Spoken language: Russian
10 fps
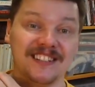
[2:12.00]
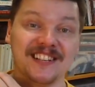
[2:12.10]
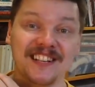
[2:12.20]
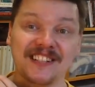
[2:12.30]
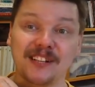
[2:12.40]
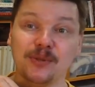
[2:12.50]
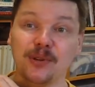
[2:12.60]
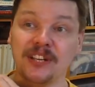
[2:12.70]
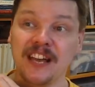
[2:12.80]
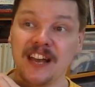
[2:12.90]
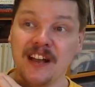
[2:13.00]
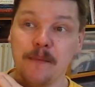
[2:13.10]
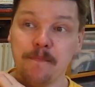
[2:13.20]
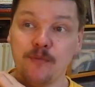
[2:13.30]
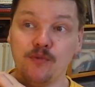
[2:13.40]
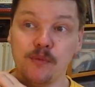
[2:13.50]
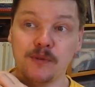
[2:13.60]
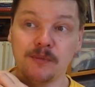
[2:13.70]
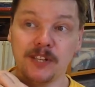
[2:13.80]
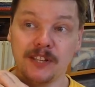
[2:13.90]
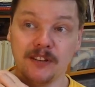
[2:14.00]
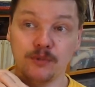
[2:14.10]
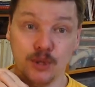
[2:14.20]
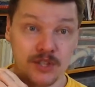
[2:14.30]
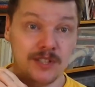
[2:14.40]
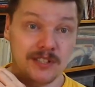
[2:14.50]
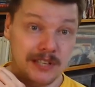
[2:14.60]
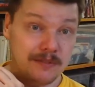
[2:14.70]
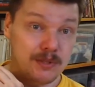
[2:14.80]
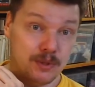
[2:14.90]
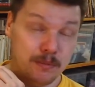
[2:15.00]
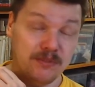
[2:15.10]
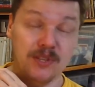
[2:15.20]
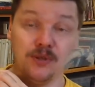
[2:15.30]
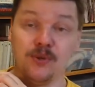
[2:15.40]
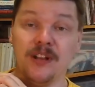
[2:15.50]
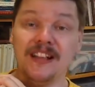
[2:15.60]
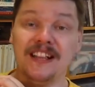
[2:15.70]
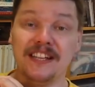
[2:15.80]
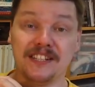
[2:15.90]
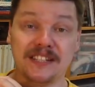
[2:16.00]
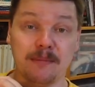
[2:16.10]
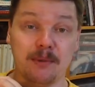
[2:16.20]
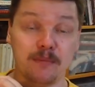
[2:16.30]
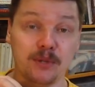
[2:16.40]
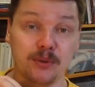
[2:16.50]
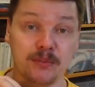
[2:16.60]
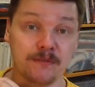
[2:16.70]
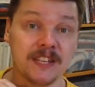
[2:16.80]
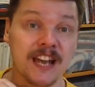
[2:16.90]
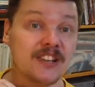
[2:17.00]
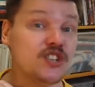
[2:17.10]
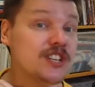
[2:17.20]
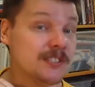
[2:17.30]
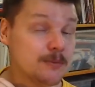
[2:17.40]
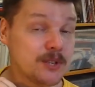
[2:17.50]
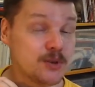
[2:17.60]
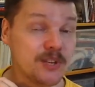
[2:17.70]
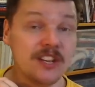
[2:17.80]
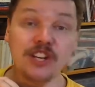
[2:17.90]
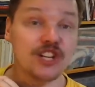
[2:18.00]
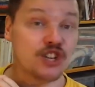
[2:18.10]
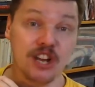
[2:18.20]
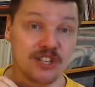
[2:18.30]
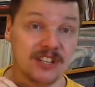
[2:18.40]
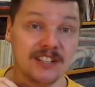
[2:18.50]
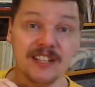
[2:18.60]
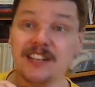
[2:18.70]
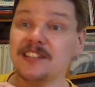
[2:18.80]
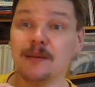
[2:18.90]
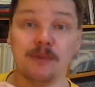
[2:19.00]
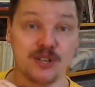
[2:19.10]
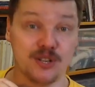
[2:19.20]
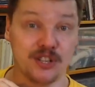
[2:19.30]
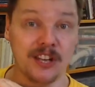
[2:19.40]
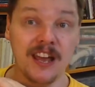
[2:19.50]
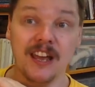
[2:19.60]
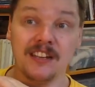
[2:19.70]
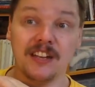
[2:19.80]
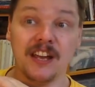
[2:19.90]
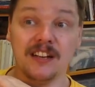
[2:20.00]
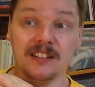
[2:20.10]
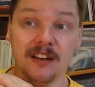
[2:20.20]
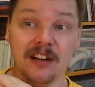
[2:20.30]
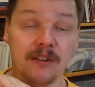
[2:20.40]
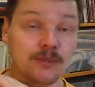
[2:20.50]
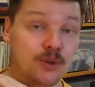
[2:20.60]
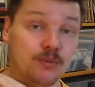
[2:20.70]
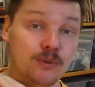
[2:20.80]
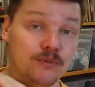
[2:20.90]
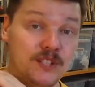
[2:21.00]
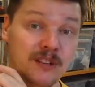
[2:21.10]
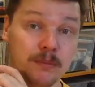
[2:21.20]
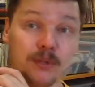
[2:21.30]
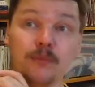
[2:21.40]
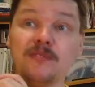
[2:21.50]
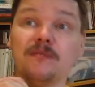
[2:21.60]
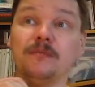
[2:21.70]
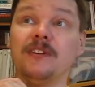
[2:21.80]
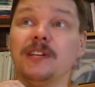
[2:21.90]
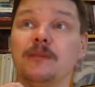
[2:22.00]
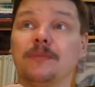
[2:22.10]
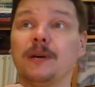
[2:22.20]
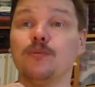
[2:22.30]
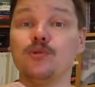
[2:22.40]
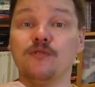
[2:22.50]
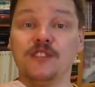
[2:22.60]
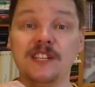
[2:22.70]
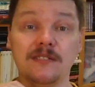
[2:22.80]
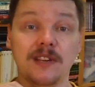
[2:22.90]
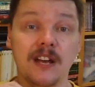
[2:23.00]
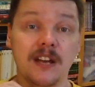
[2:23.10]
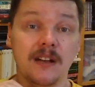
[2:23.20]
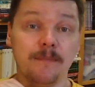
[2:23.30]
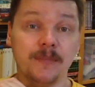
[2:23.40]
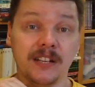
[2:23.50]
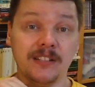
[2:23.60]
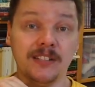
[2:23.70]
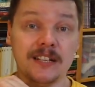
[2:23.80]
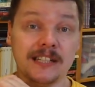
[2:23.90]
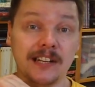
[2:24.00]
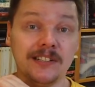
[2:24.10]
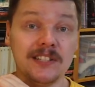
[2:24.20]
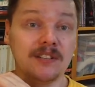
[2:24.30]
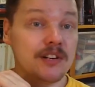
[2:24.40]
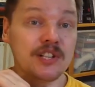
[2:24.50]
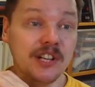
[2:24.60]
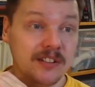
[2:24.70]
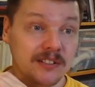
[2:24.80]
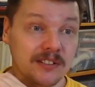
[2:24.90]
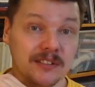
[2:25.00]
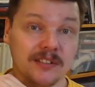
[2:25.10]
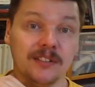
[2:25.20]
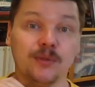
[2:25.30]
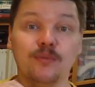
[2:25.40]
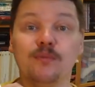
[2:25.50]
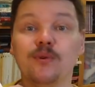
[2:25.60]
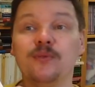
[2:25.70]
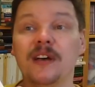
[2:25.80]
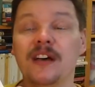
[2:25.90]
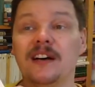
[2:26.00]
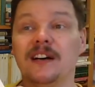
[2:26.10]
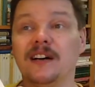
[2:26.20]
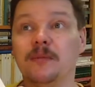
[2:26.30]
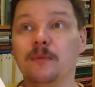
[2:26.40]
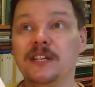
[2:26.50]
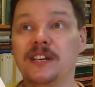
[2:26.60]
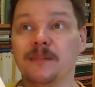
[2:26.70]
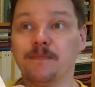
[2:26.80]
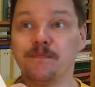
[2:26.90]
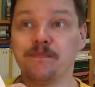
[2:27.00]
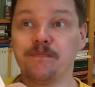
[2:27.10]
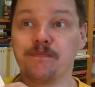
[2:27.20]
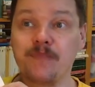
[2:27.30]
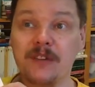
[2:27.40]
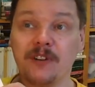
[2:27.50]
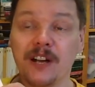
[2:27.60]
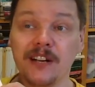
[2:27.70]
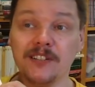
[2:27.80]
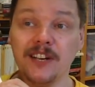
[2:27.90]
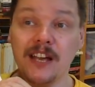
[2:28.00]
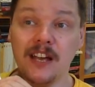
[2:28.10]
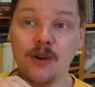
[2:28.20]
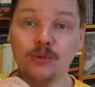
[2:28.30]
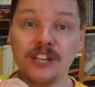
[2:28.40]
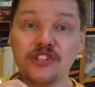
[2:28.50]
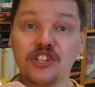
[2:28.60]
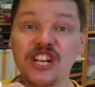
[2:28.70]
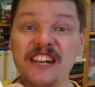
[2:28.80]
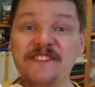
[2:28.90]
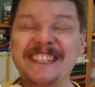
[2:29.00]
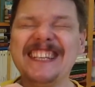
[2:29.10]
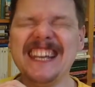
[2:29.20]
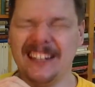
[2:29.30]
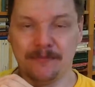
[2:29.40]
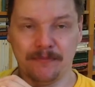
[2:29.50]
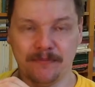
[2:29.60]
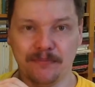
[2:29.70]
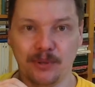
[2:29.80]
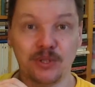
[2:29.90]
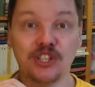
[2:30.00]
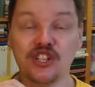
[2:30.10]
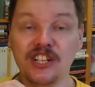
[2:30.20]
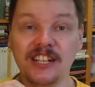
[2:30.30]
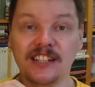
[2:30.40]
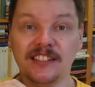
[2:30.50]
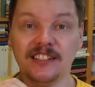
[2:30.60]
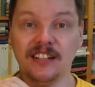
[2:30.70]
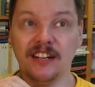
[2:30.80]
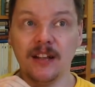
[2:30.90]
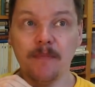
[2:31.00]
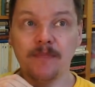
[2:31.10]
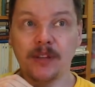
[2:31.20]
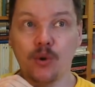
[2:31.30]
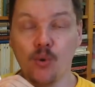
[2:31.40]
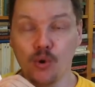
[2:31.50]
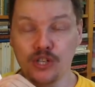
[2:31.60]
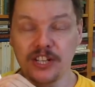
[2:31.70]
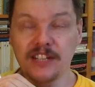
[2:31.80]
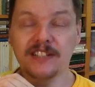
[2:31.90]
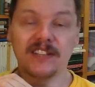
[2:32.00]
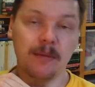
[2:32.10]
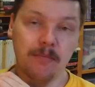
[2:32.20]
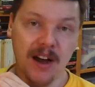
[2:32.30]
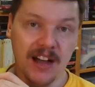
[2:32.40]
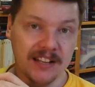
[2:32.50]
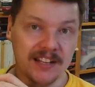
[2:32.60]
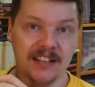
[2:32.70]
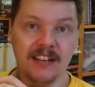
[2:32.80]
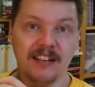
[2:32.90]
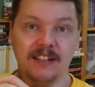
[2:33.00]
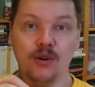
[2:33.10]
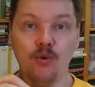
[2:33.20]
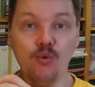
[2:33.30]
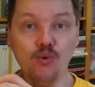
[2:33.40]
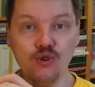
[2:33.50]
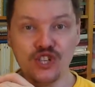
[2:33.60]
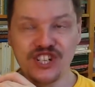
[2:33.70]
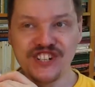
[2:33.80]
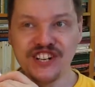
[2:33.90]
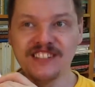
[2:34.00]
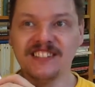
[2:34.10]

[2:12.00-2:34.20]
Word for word: рассказ, который, в общем-то, в точности соответствует поведению этих самых питомцев. Я честно вам скажу, я не кошатник, я не собачник. Я э, равно люблю всех питомцев, наверное, потому что в детстве родители старательно заложили эту любовь а, мне в характер. У нас жили все, просто жили кошки, собаки, э, уж,